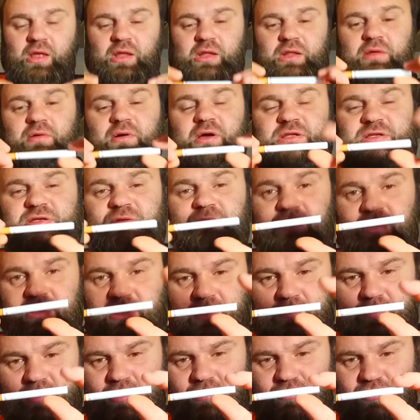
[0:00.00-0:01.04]
Давайте по
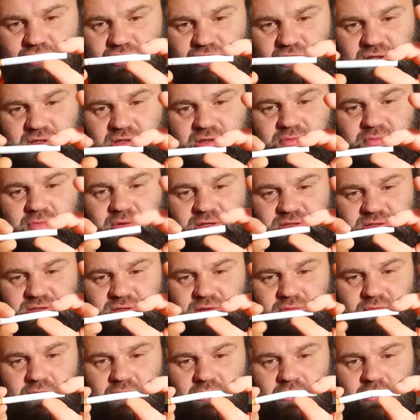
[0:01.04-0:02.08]
набивочке этот
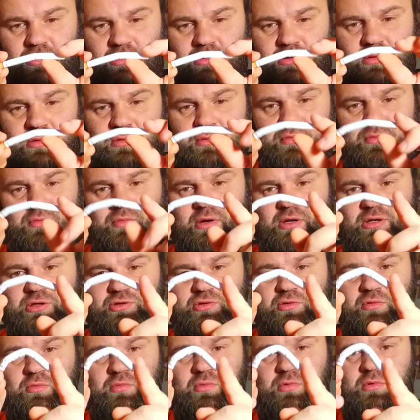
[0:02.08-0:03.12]
Максим
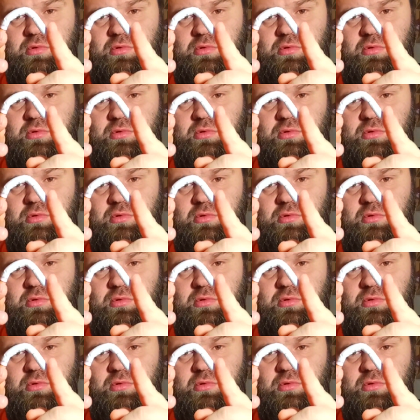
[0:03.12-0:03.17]
пойдем.